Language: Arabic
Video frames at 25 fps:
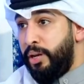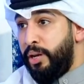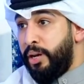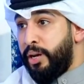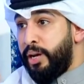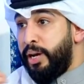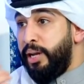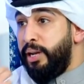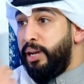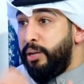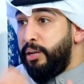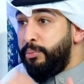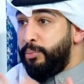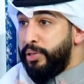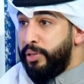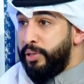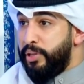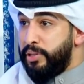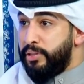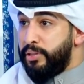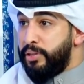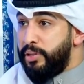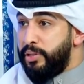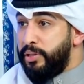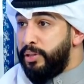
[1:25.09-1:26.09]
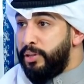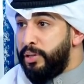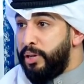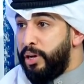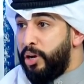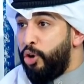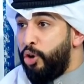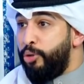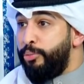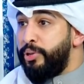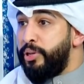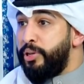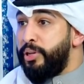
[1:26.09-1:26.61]
قلل من قدري
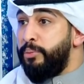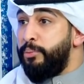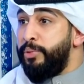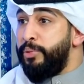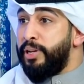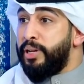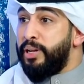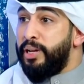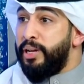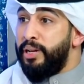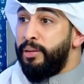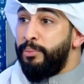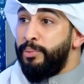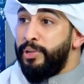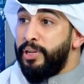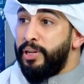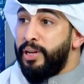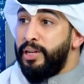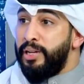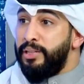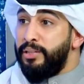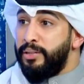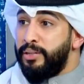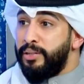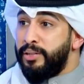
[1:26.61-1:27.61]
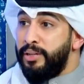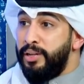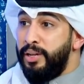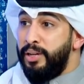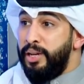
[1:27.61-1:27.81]
او من من من قدر